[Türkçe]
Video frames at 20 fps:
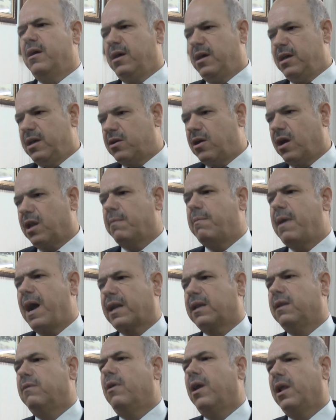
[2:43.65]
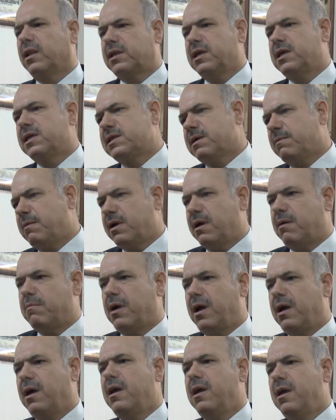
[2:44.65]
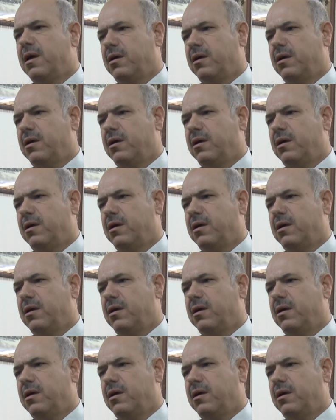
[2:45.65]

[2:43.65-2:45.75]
e, kara baklava aldığı zaman ama